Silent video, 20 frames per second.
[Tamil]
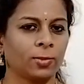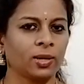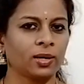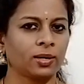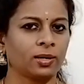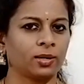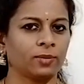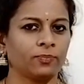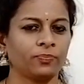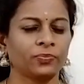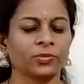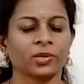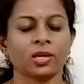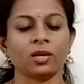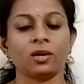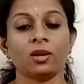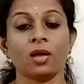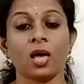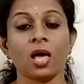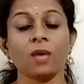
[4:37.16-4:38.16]
பட்
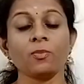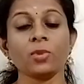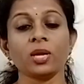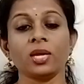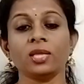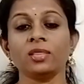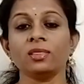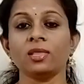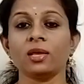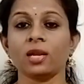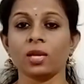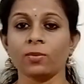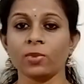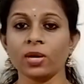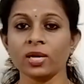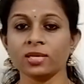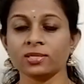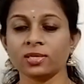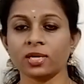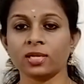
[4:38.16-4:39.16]
நாம் இந்த
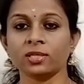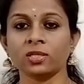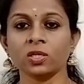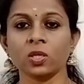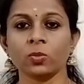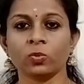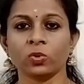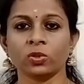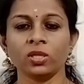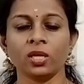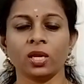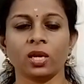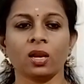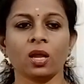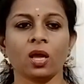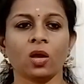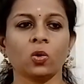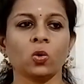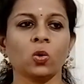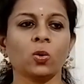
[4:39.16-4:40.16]
ரெமடிஸ் எடுத்துக்கும் போது
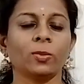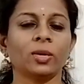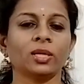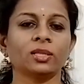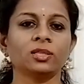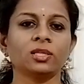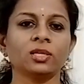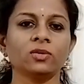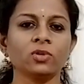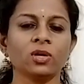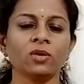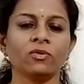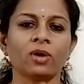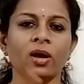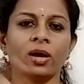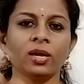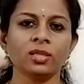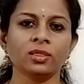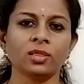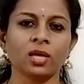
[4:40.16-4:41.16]
என்ன ஆகும் மற்றவங்க
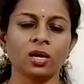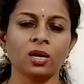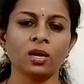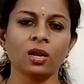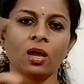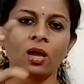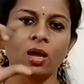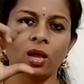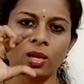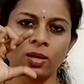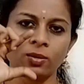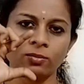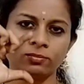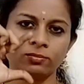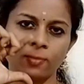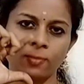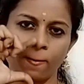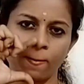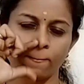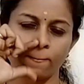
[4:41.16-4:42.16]
வாய் தன்னால்
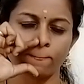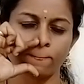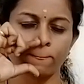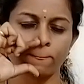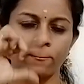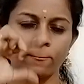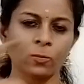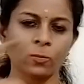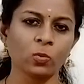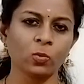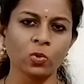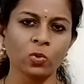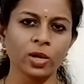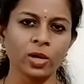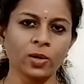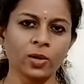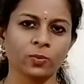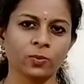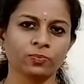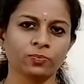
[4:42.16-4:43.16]

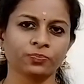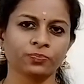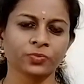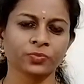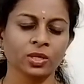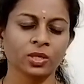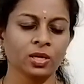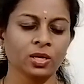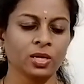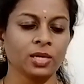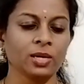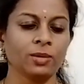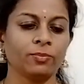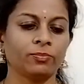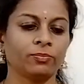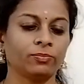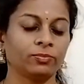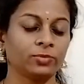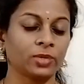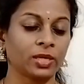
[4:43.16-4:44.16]
மூடிடும்
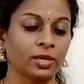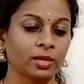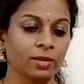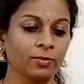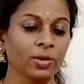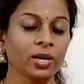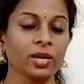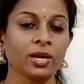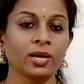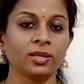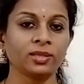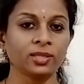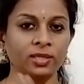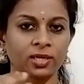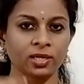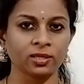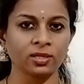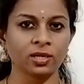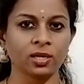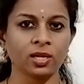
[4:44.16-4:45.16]
ரெமெடி
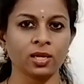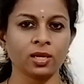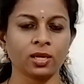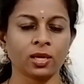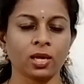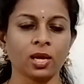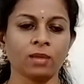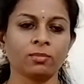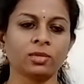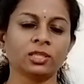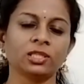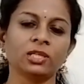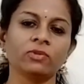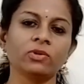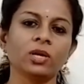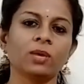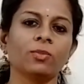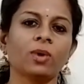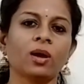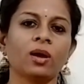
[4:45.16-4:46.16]
எடுத்துக்கிறது நீங்கள்
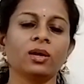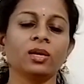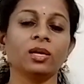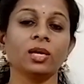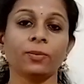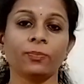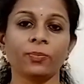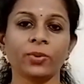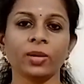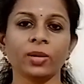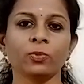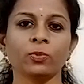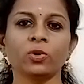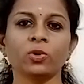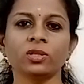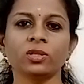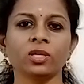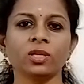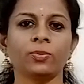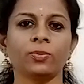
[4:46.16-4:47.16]
மற்றவங்க மாய் எப்படி
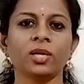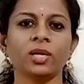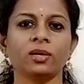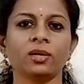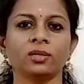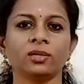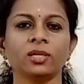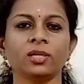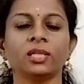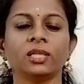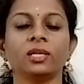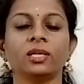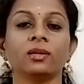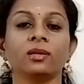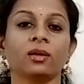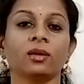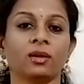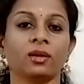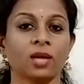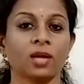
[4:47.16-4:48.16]
மூடுது அப்படின்றது அது
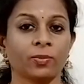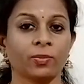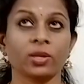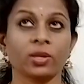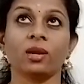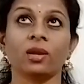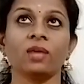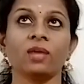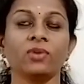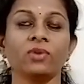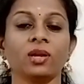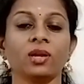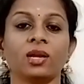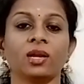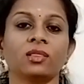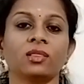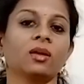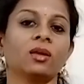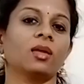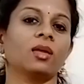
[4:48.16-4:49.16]
நீங்கள் நாம்
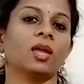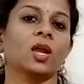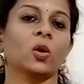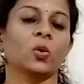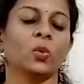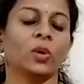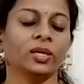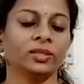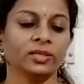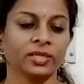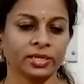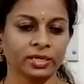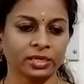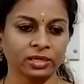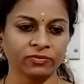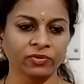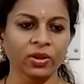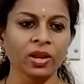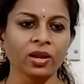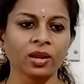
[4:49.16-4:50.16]
இறைவன்கிட்ட தான் கேட்கணும் அந்த
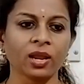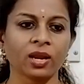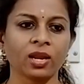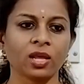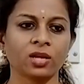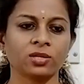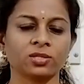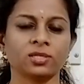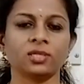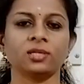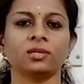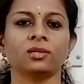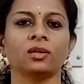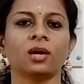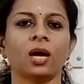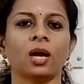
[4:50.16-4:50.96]
டிவைன் எனர்ஜி